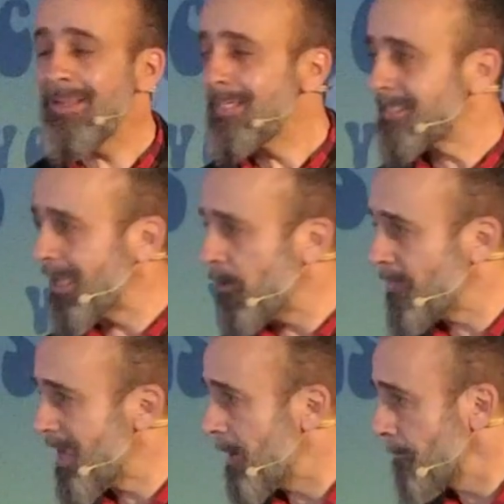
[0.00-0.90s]
ça
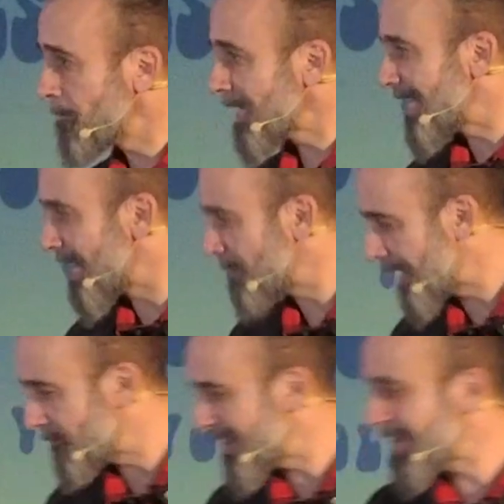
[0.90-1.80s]
revient à
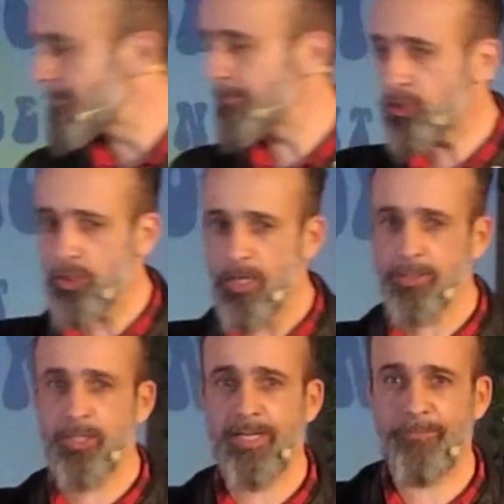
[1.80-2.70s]
faire la même chose
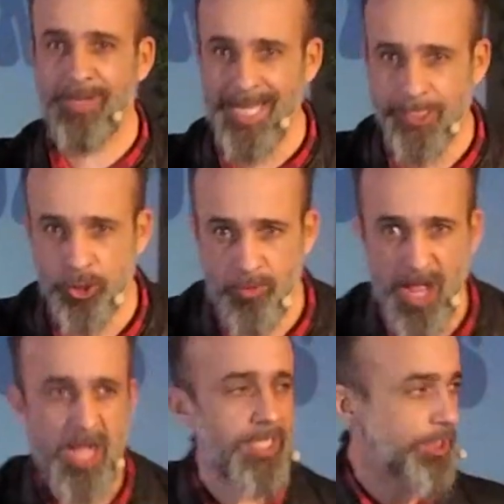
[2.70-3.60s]
que les
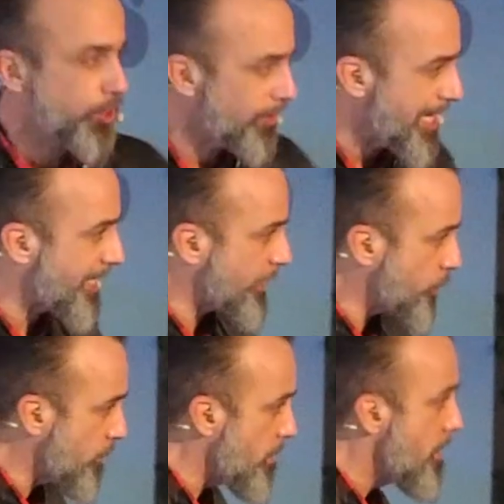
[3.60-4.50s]
villageois, que les gens de la
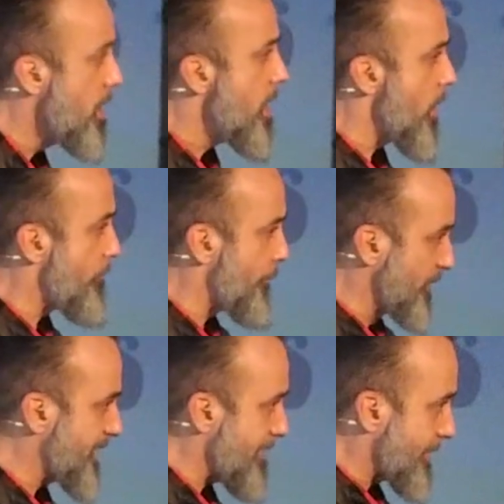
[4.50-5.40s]
région euh,
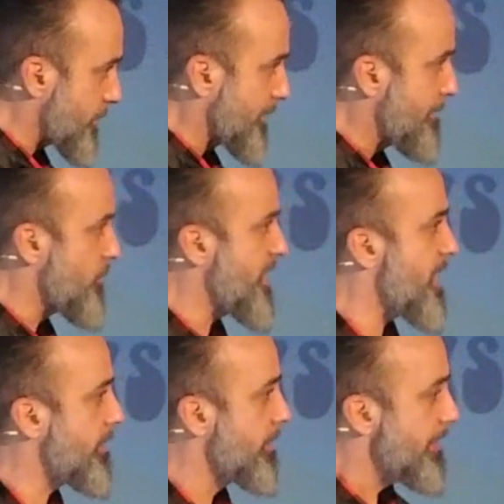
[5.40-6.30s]
faisaient avec ce
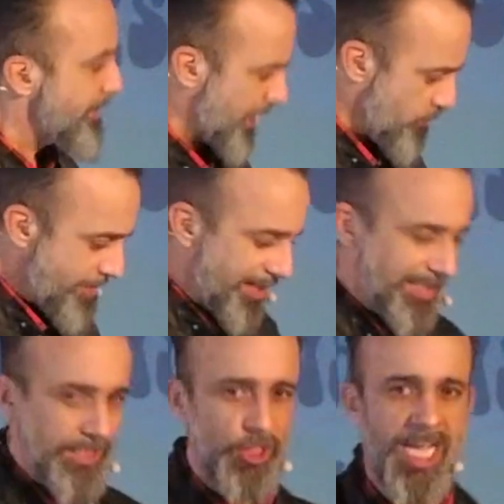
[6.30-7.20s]
démoniaque. Tu sais, ils lui mettaient
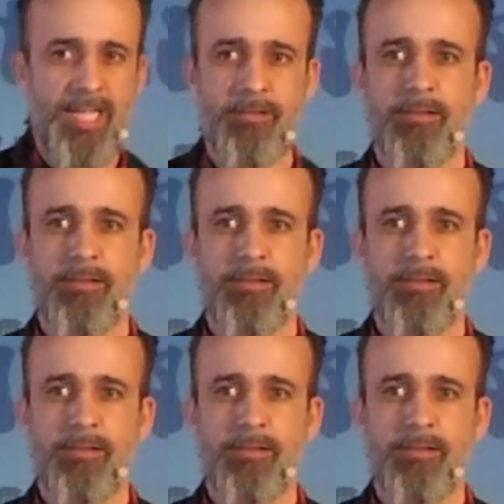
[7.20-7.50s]
des chaînes.